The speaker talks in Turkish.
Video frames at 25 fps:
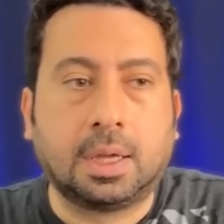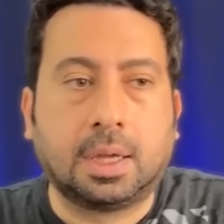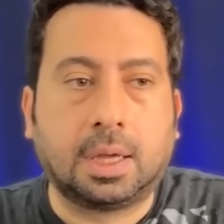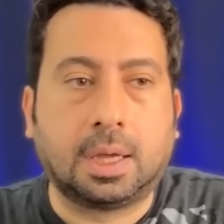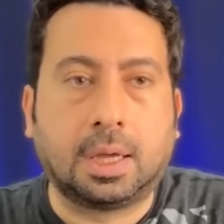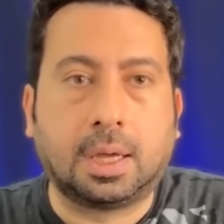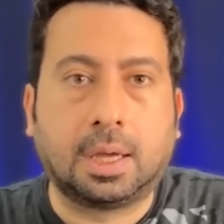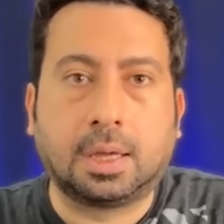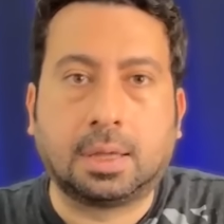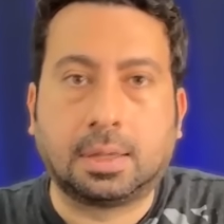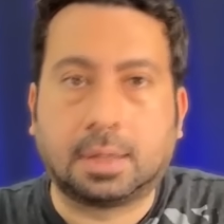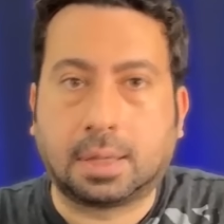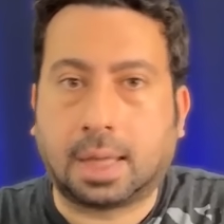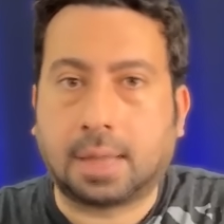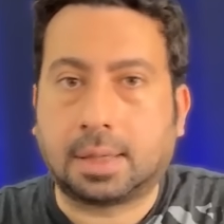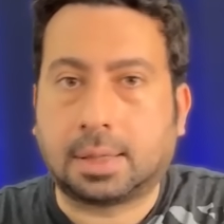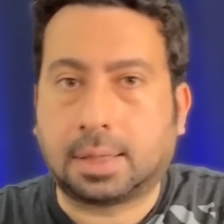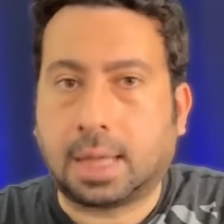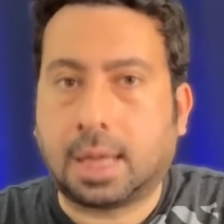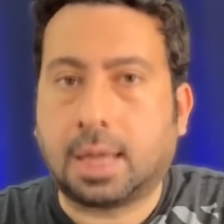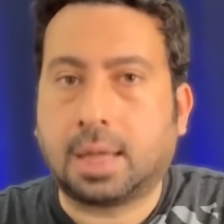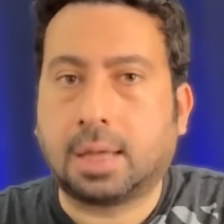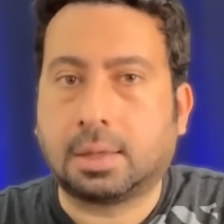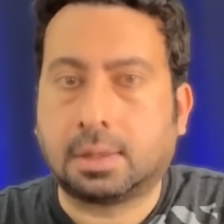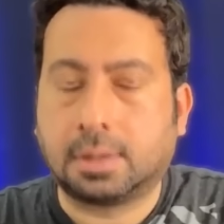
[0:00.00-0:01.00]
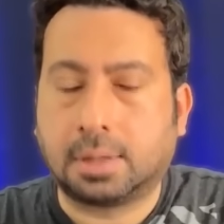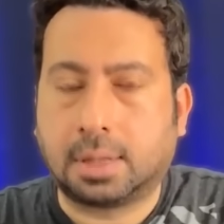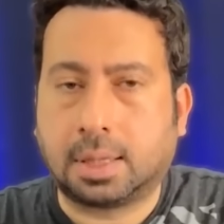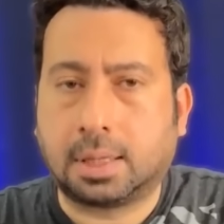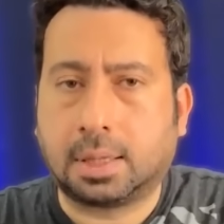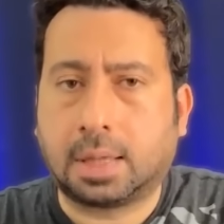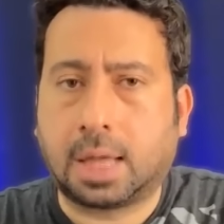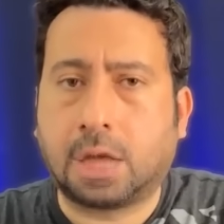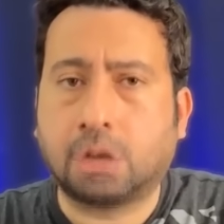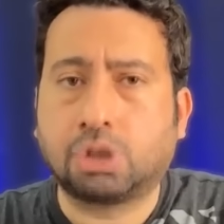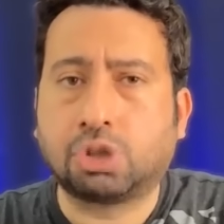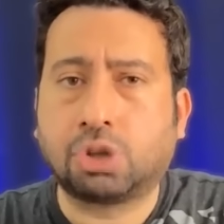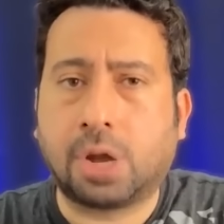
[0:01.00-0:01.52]
E, hatta
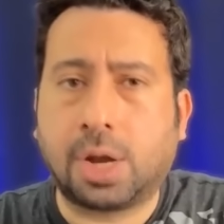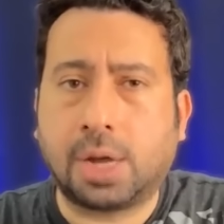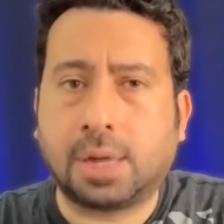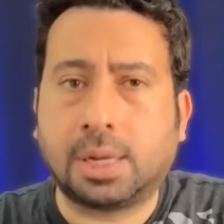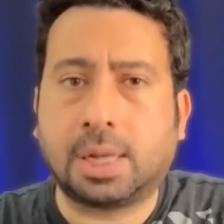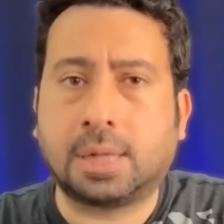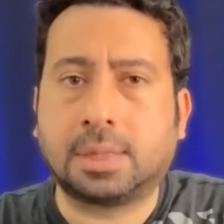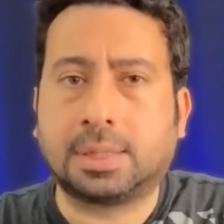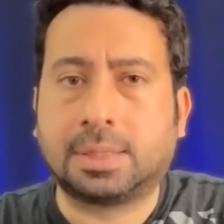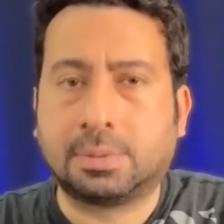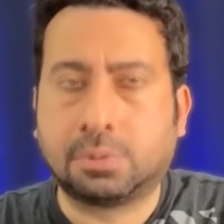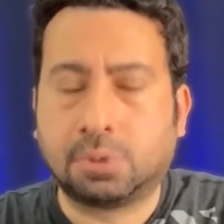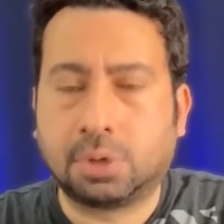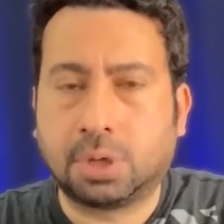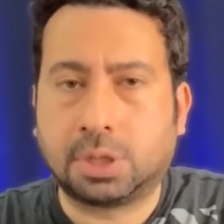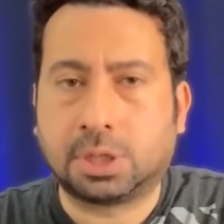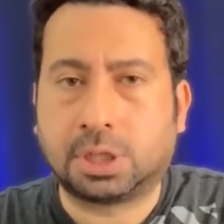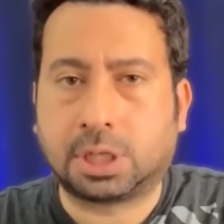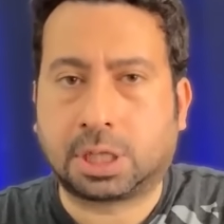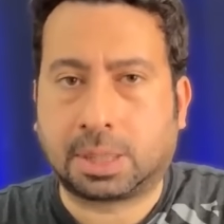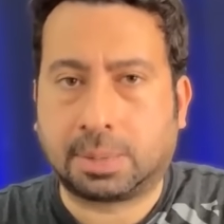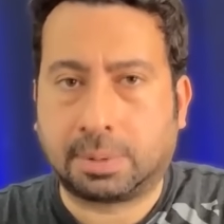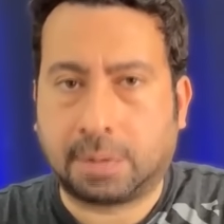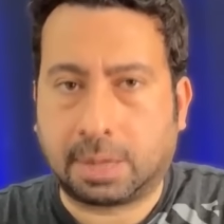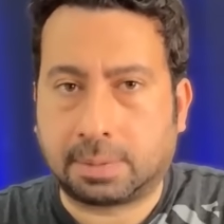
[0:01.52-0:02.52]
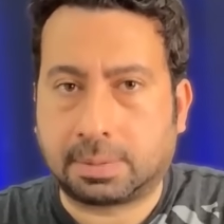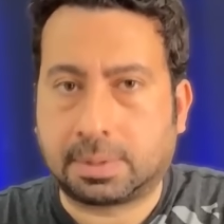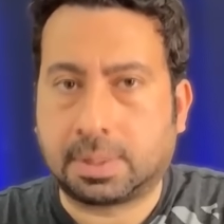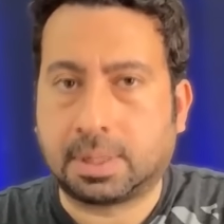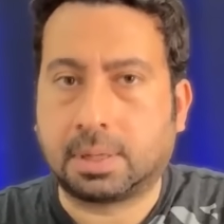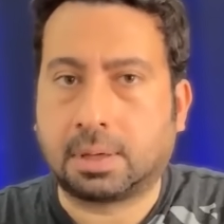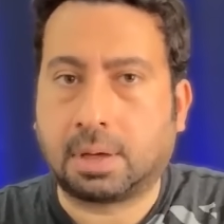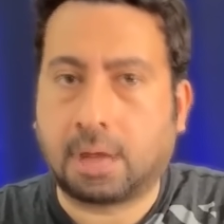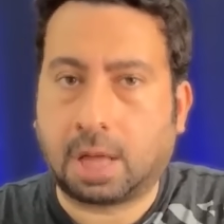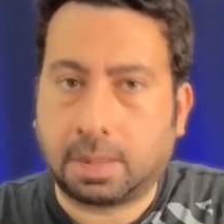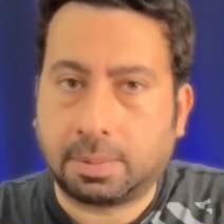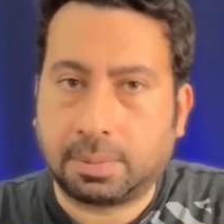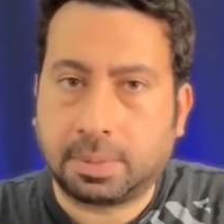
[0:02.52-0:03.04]
daha sonra Erden Timur da açıklama yaptı.
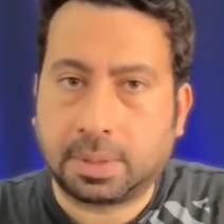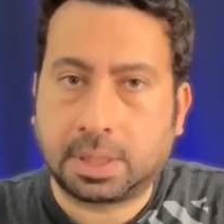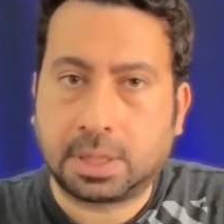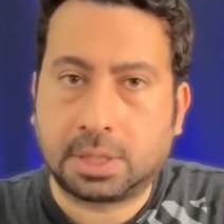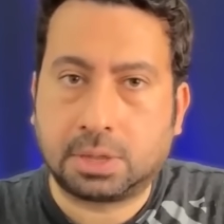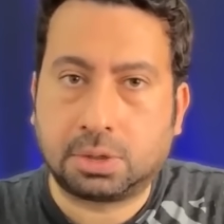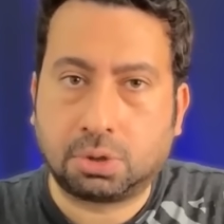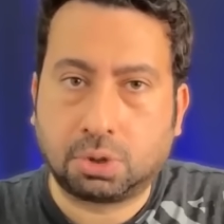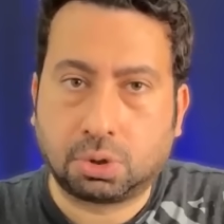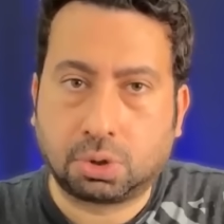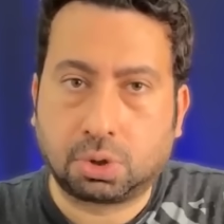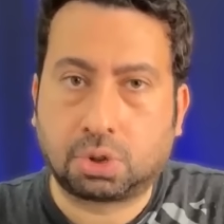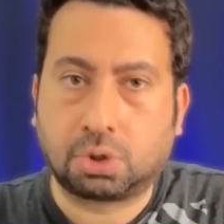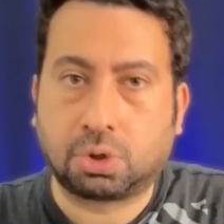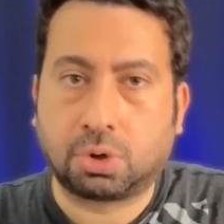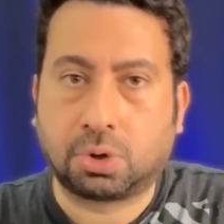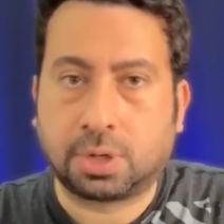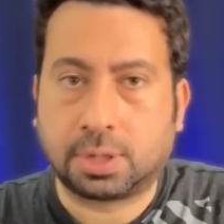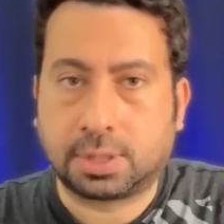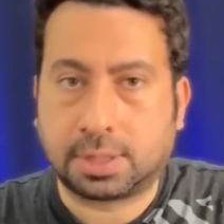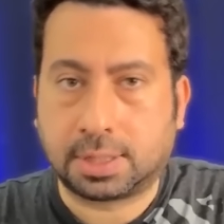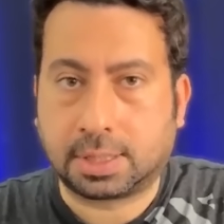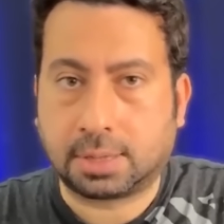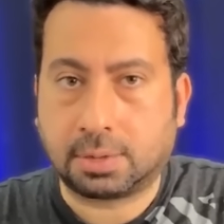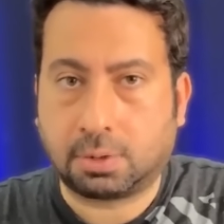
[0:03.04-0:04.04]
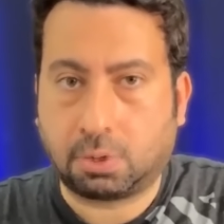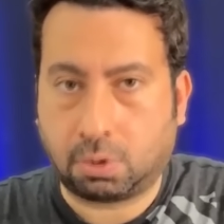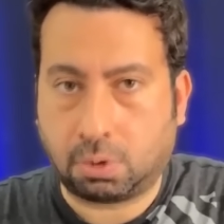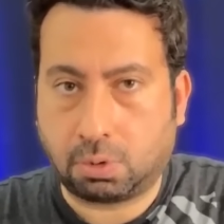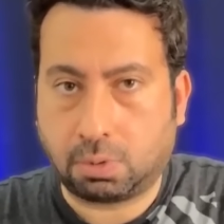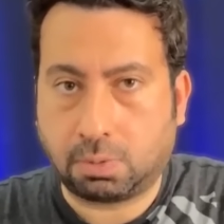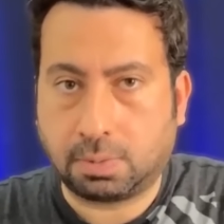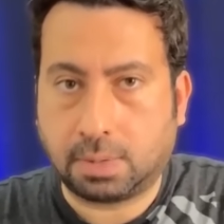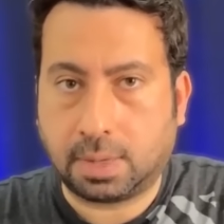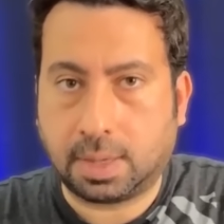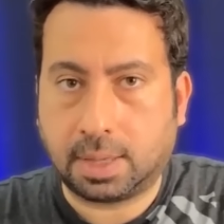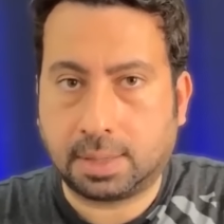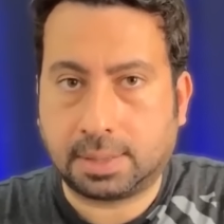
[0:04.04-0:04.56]
Almak istiyorduk sonra tak,
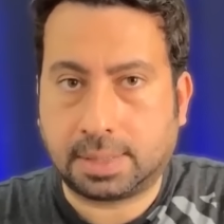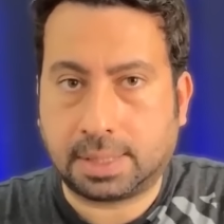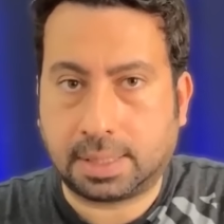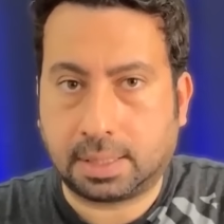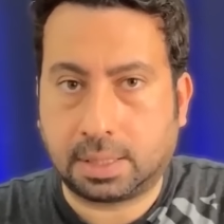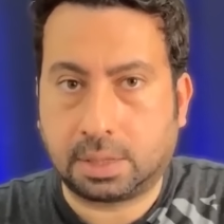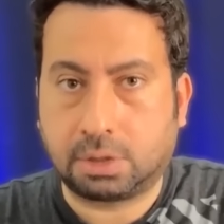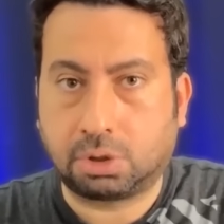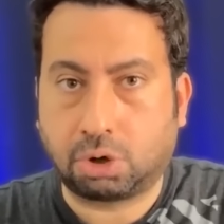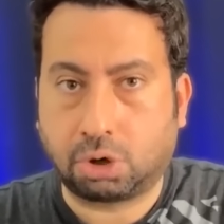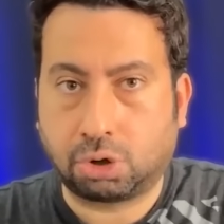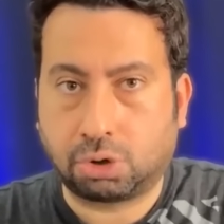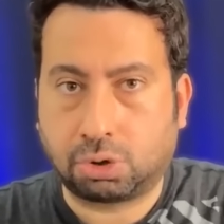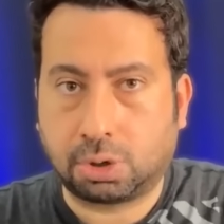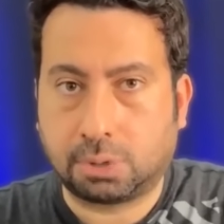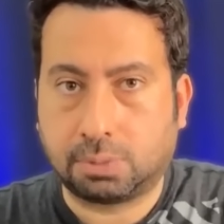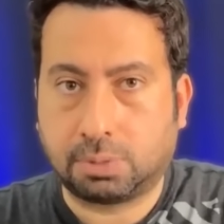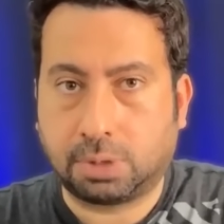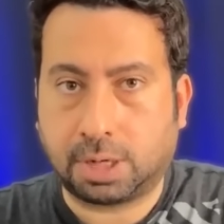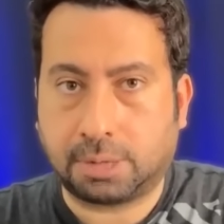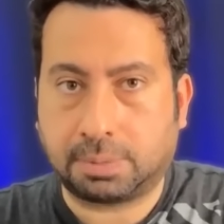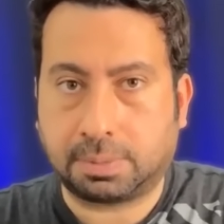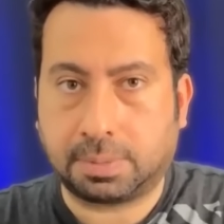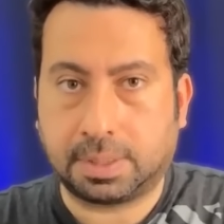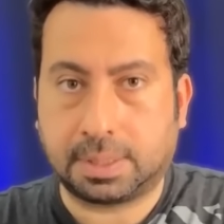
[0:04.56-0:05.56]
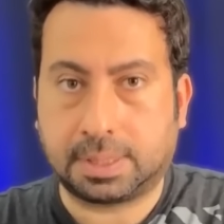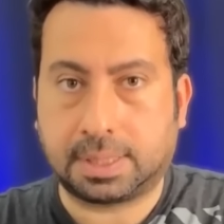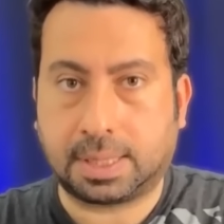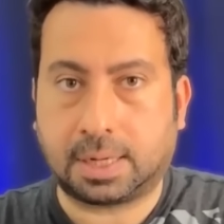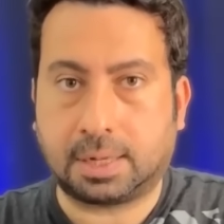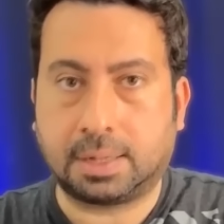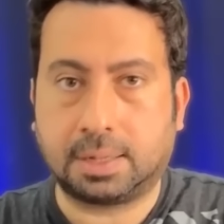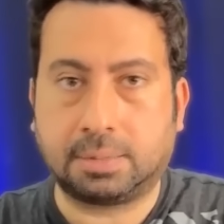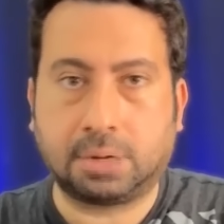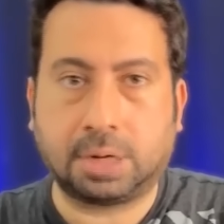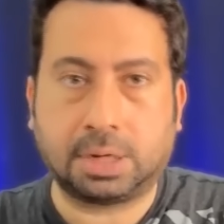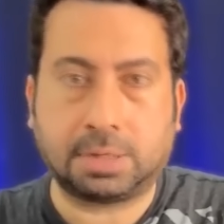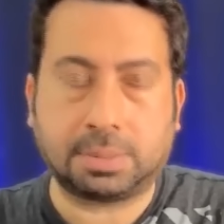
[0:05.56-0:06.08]
e, teknik direktörü bırakmanı,
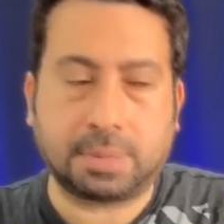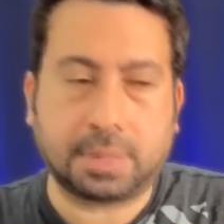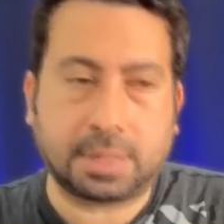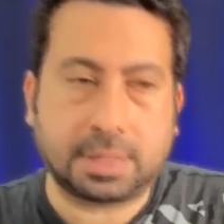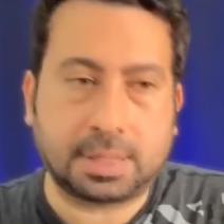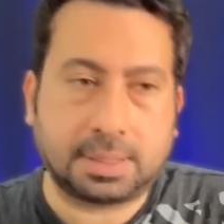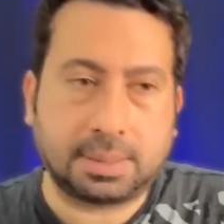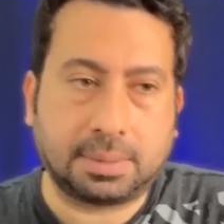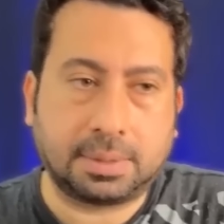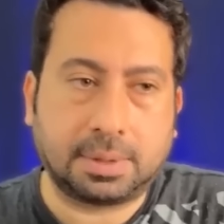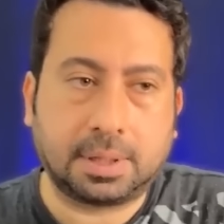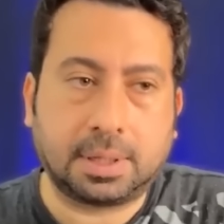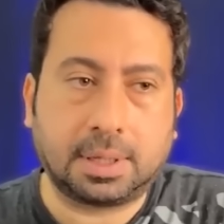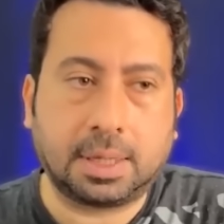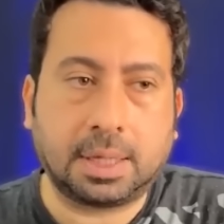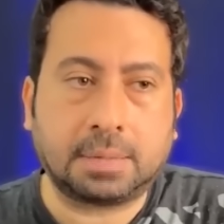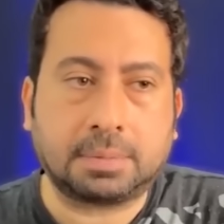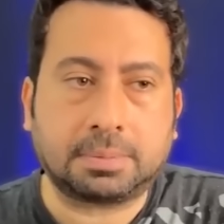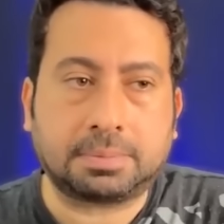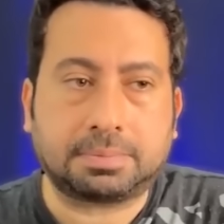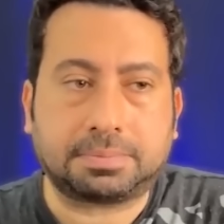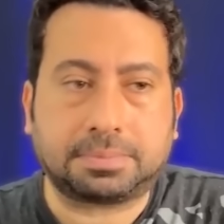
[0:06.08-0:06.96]
Sarri'yi bırakmak istemedi diye